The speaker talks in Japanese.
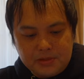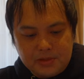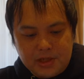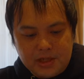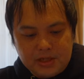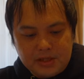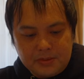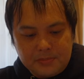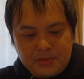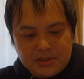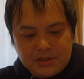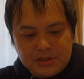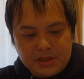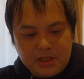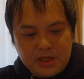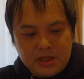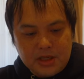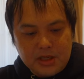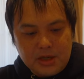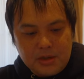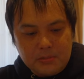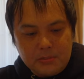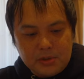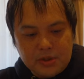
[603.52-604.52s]
となってまし
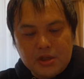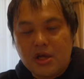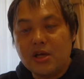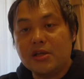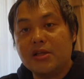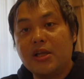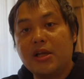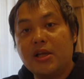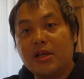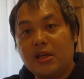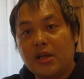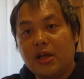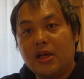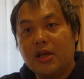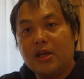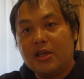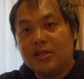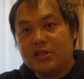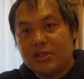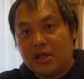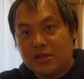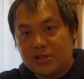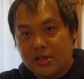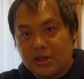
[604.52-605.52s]
て、比較的ね、
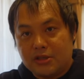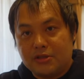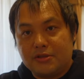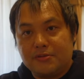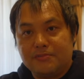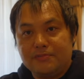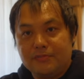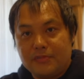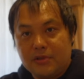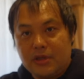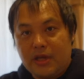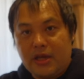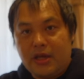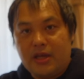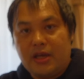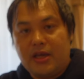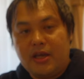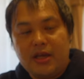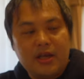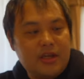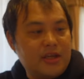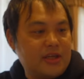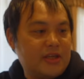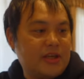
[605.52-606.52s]
サクサク、
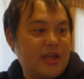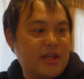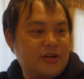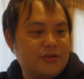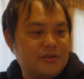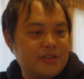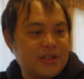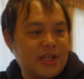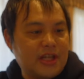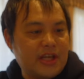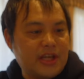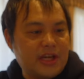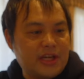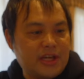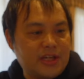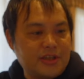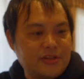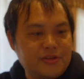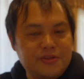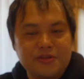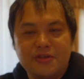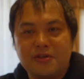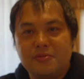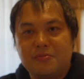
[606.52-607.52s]
えー、いけるんじゃないかな
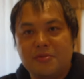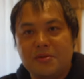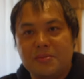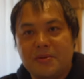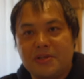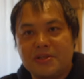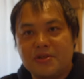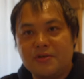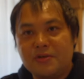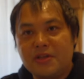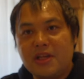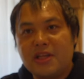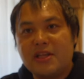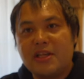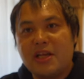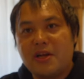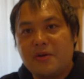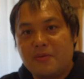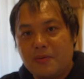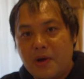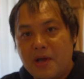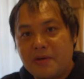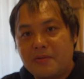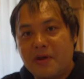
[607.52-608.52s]
というふうに思います。これだった
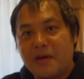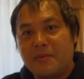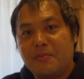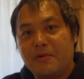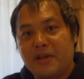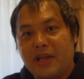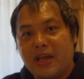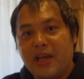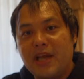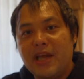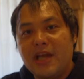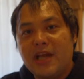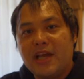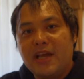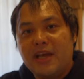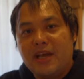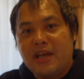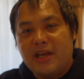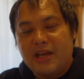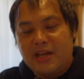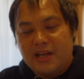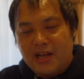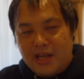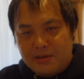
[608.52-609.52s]
ら Wi-Fi もね、
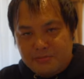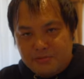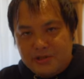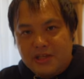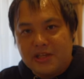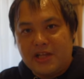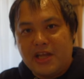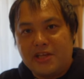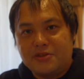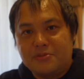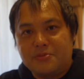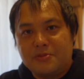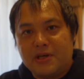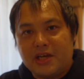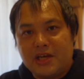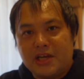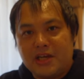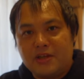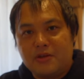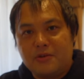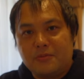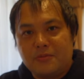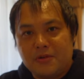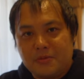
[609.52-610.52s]
えー、ライブで大丈夫か
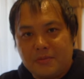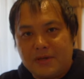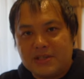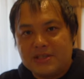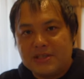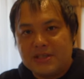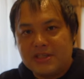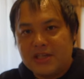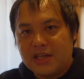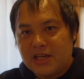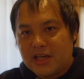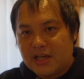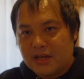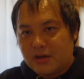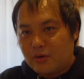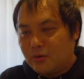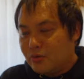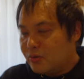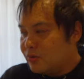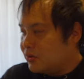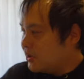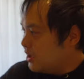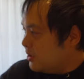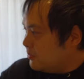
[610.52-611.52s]
なと思います。ただ、
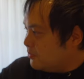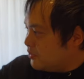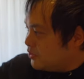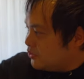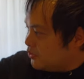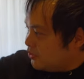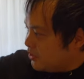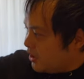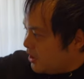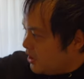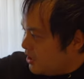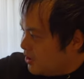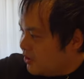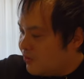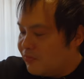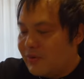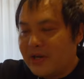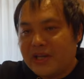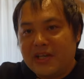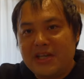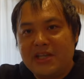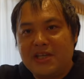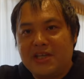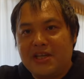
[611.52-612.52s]
このテーブルのね、
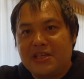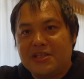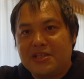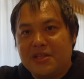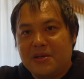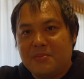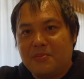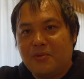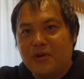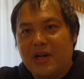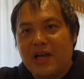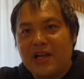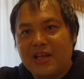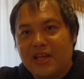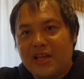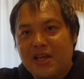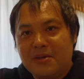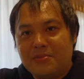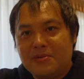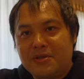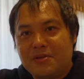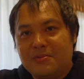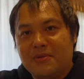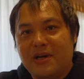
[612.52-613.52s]
脇にですね、もう LAN
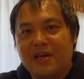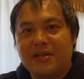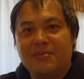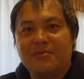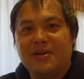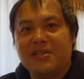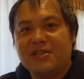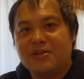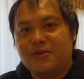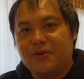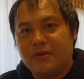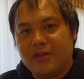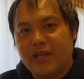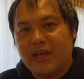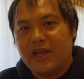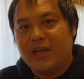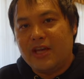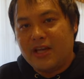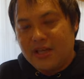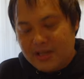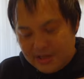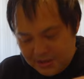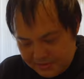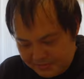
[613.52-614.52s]
ケーブルもありますので、
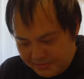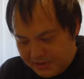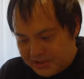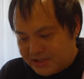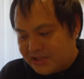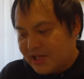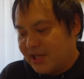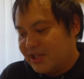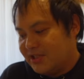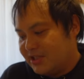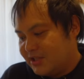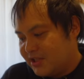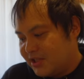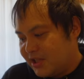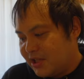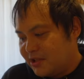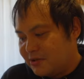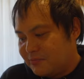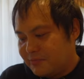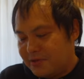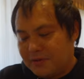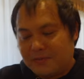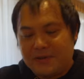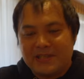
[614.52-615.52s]
めっちゃ安心だ
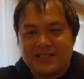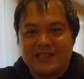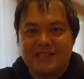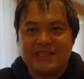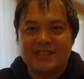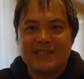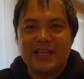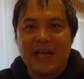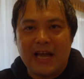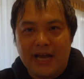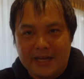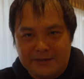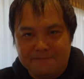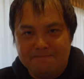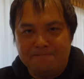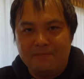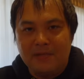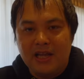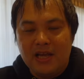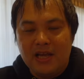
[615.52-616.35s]
と思います。はい。